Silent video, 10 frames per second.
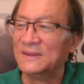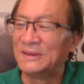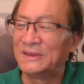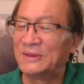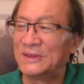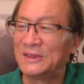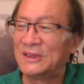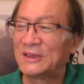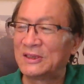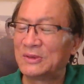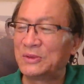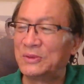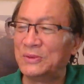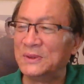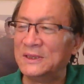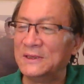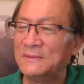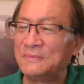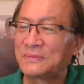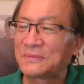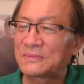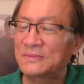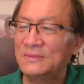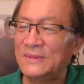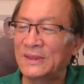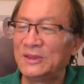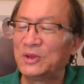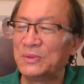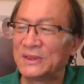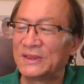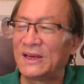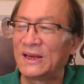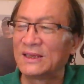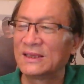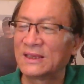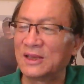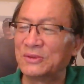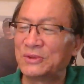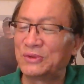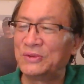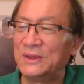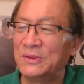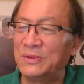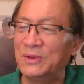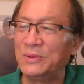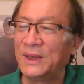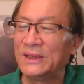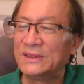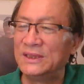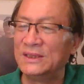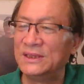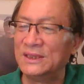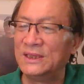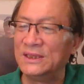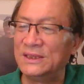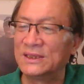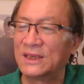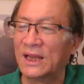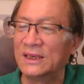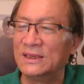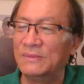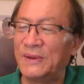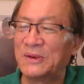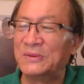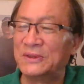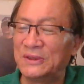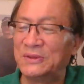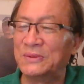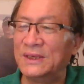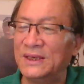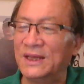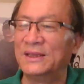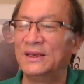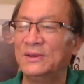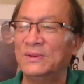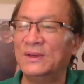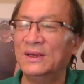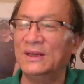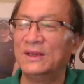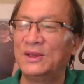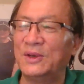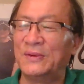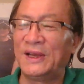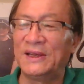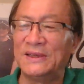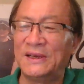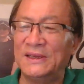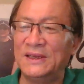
说是那个时候朱镕基重视他，他就出任了国务院经济体制改革办公室主任。两年后调往海南，